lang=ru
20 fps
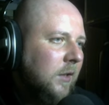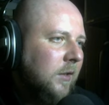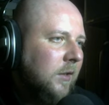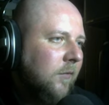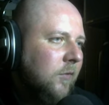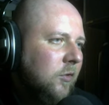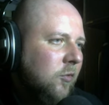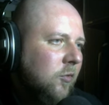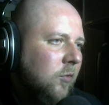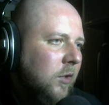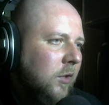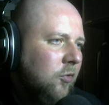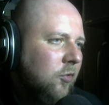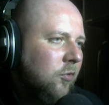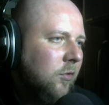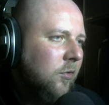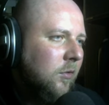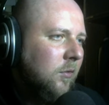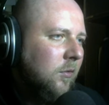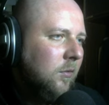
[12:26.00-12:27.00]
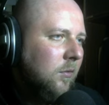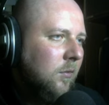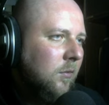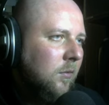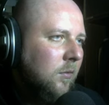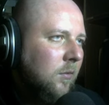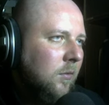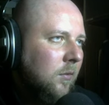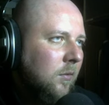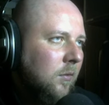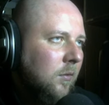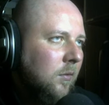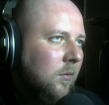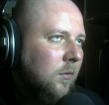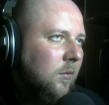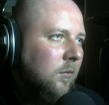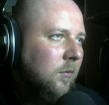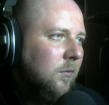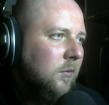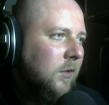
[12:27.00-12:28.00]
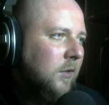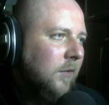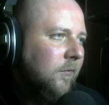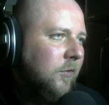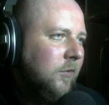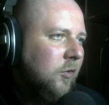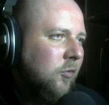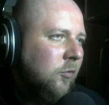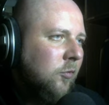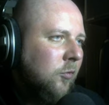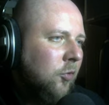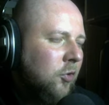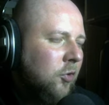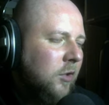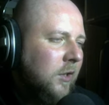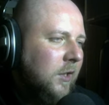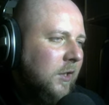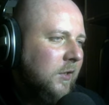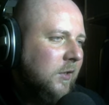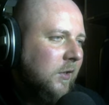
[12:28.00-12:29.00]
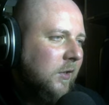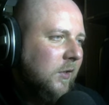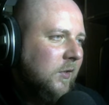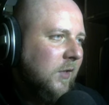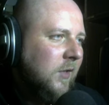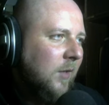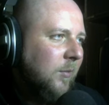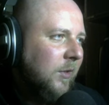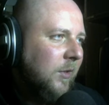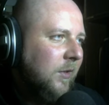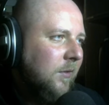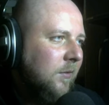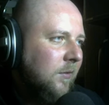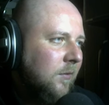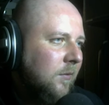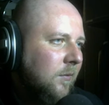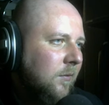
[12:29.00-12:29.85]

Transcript: А там внизу есть что? Ну там внизу точно есть этот самый.